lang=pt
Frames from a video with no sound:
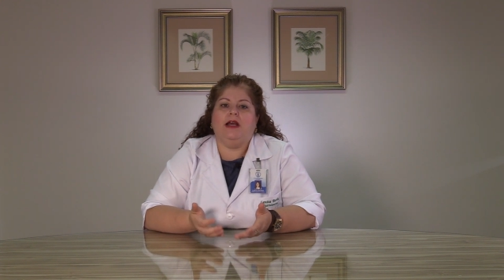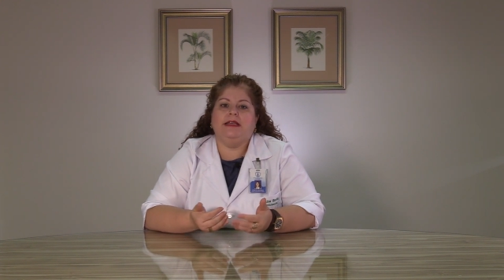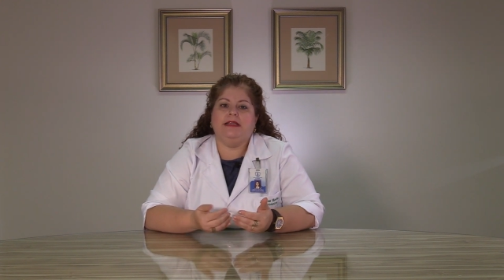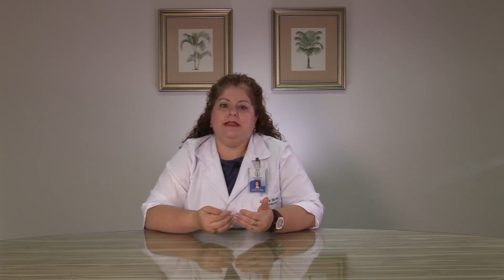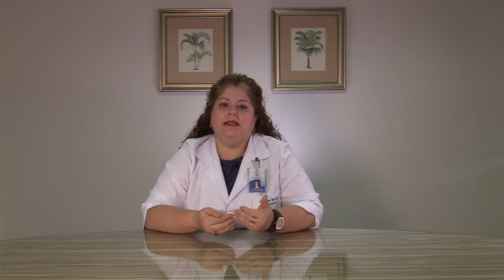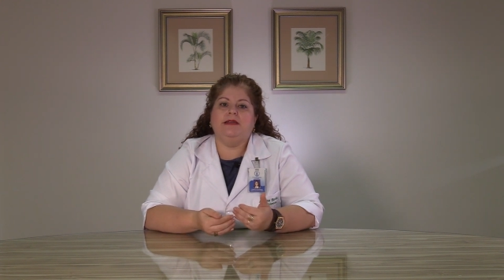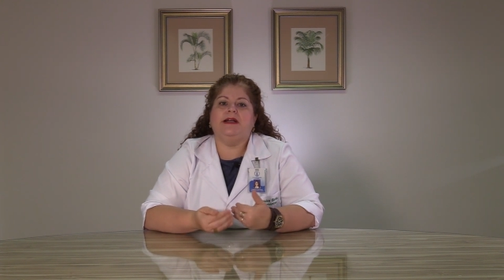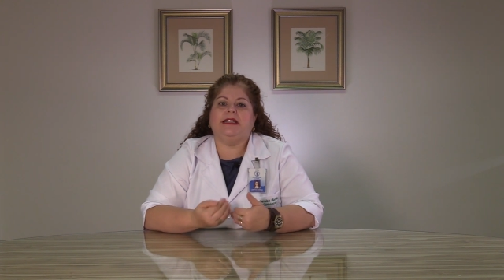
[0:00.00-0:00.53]
a
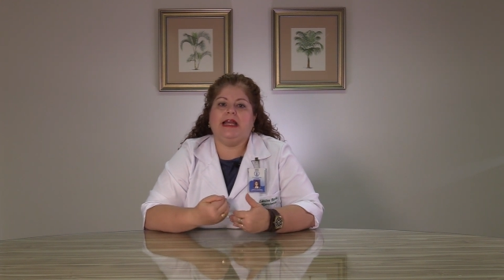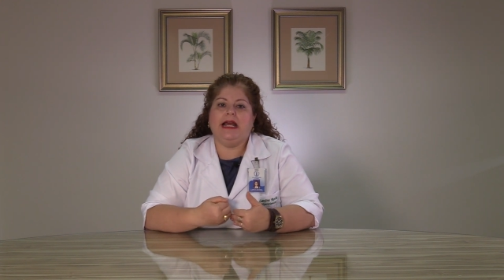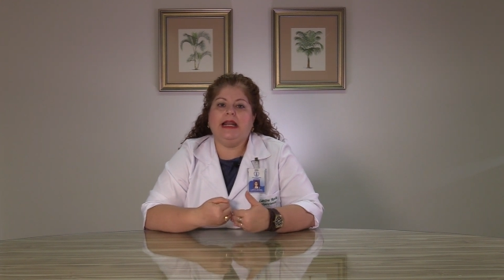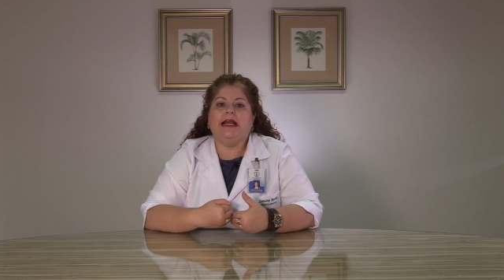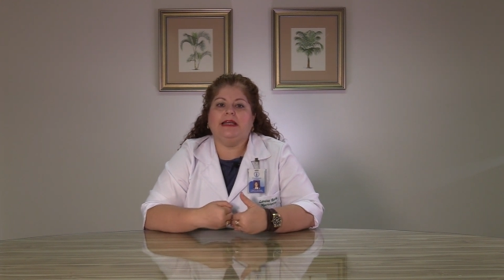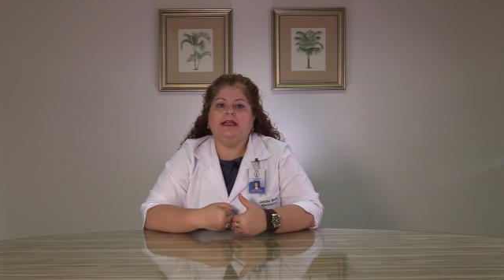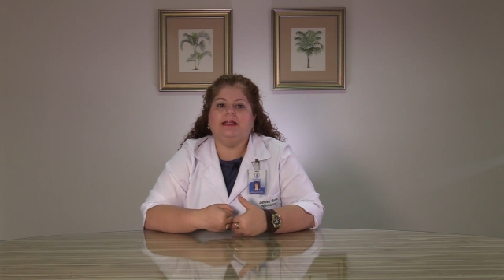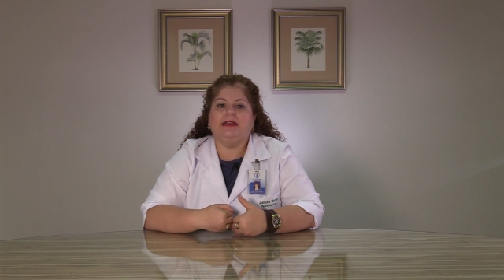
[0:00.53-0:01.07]
enzima que é a
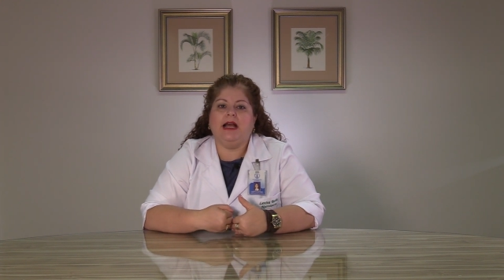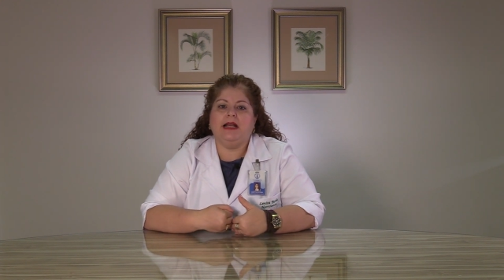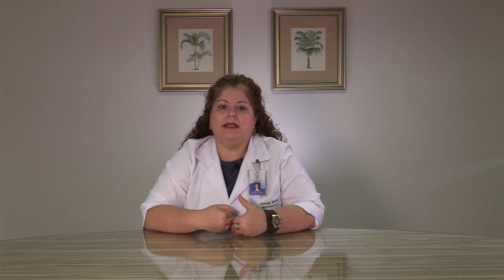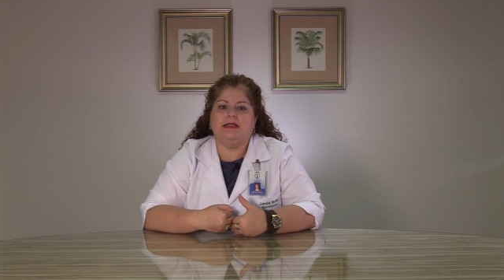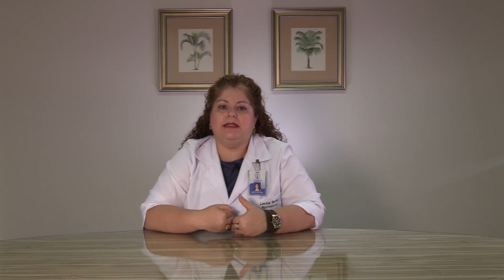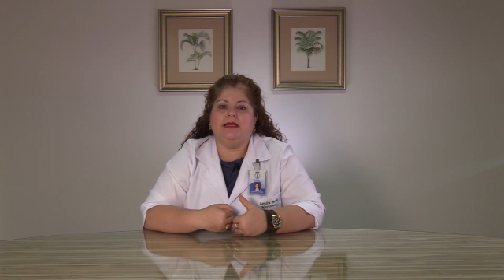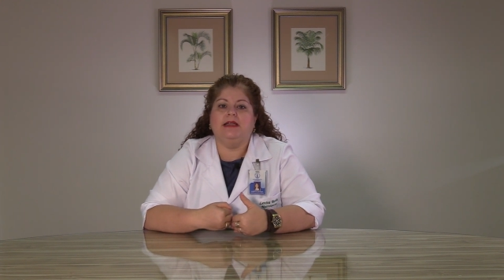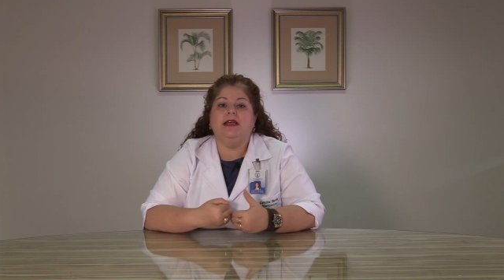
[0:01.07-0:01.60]

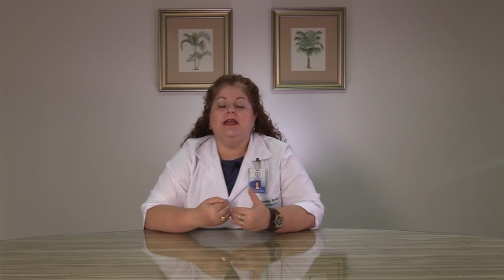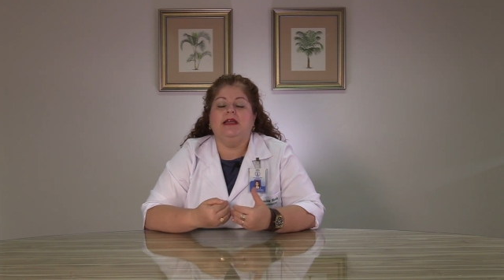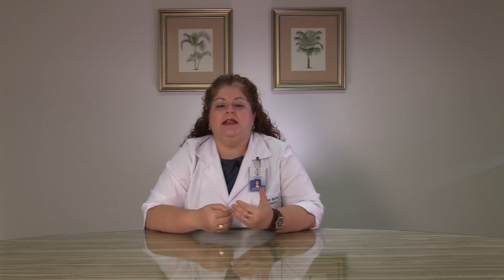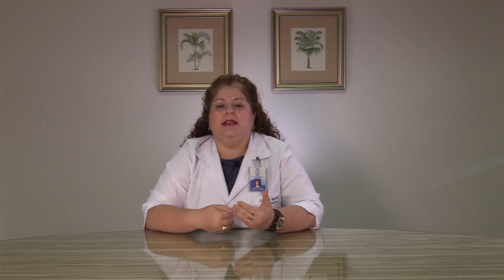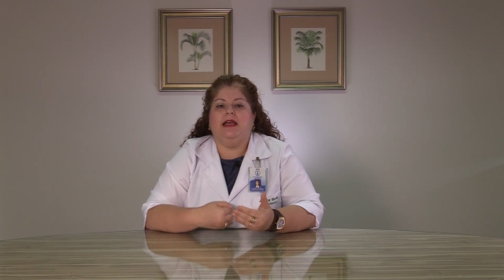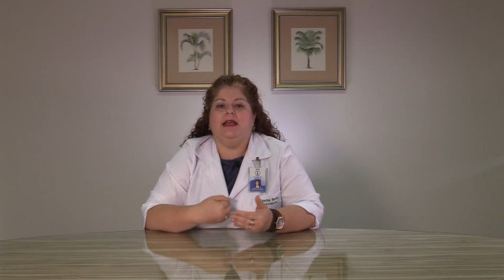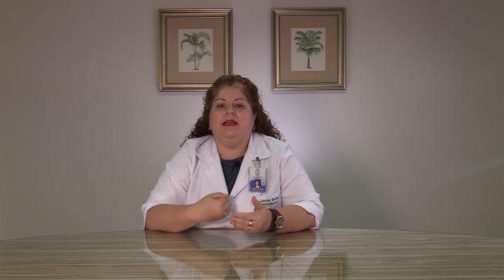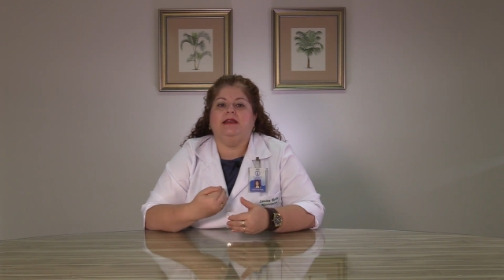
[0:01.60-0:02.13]
lactase,
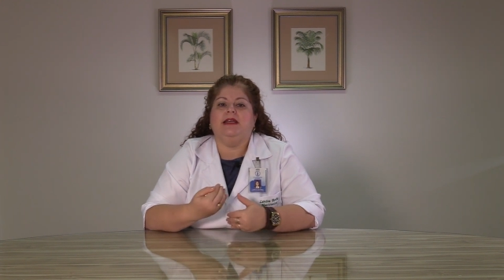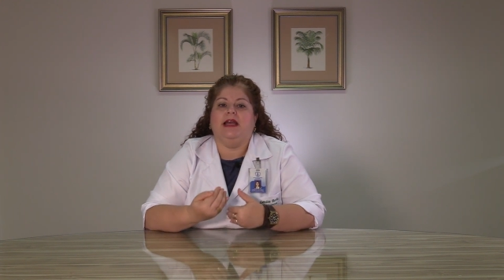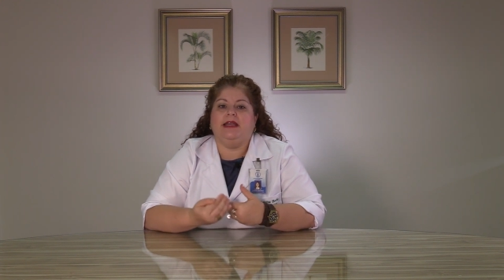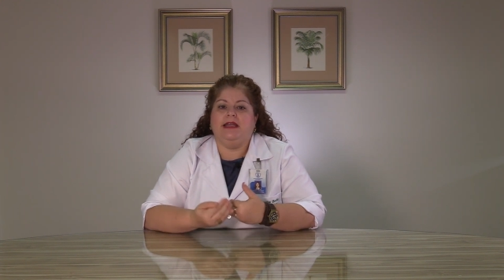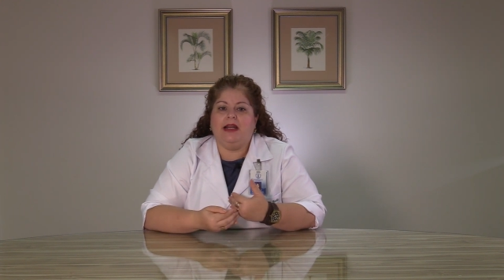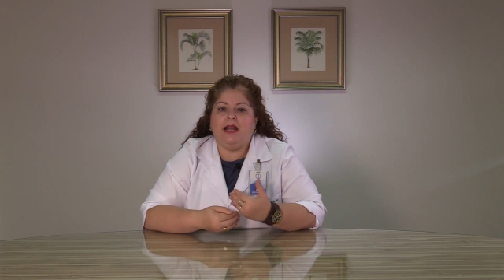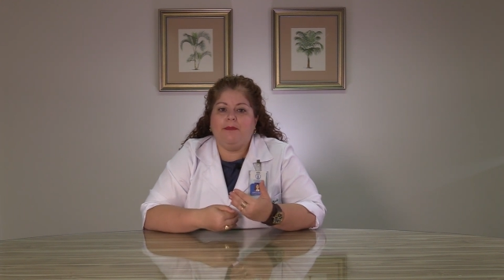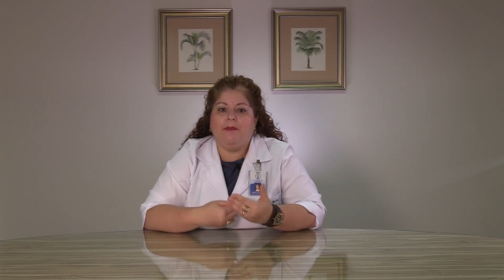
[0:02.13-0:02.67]
né? Que
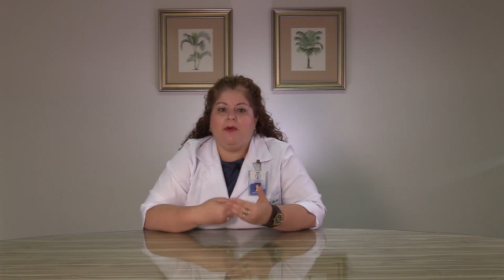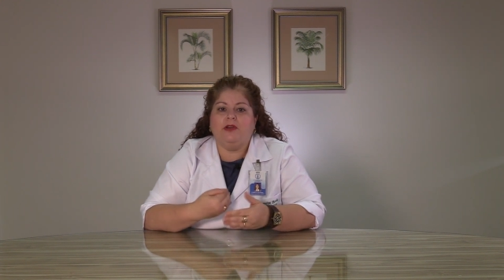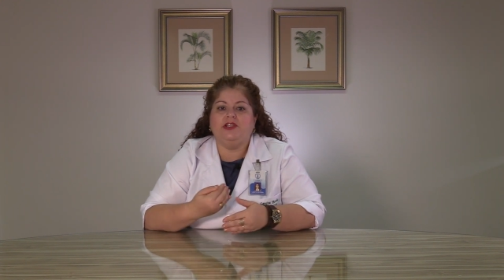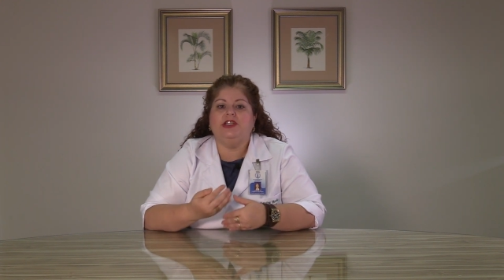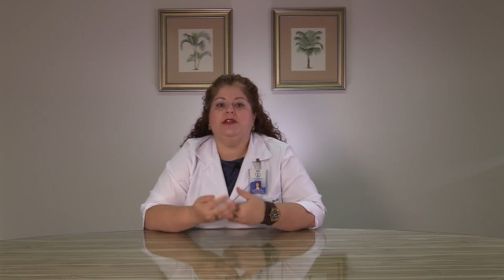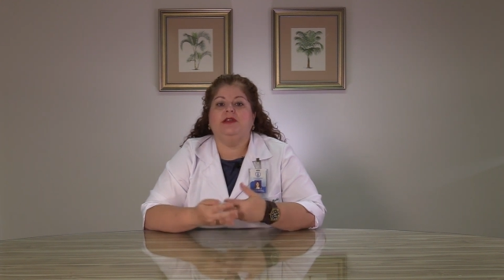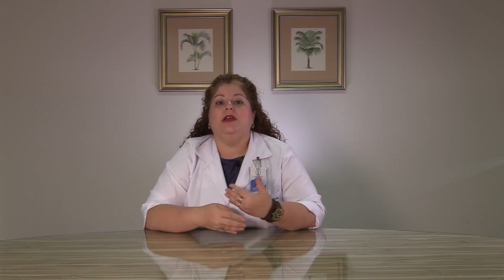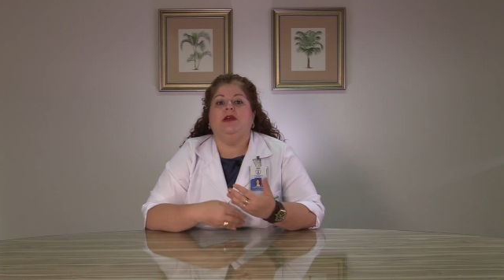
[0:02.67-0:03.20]
aí ela
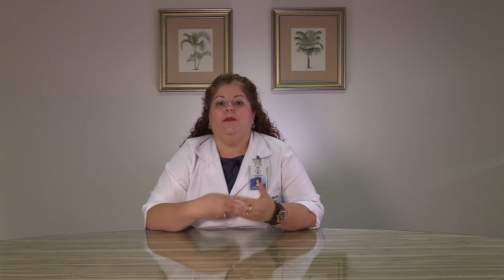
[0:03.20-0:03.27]
pode